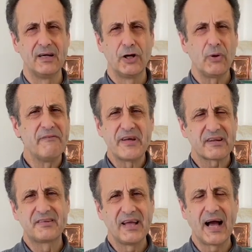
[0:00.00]
Lo
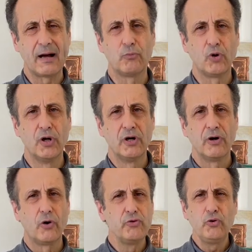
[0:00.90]
avvertiamo,
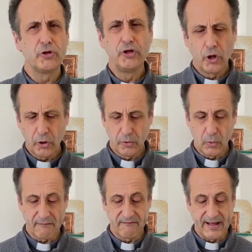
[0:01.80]
ognuno di noi
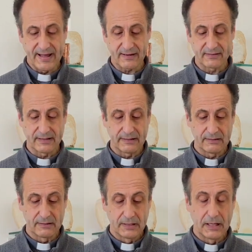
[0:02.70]
lo avverte,
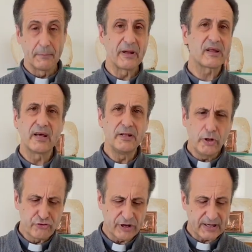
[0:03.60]
perché
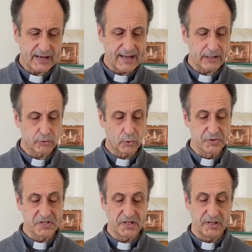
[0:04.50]
Dio ci ha creato
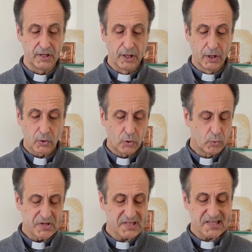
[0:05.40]
così, con
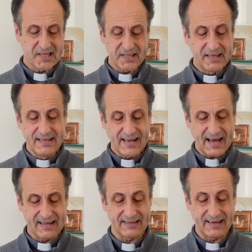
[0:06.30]
questa sete
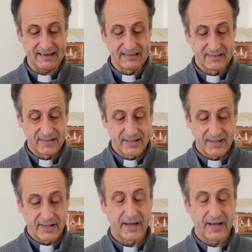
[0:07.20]
innata.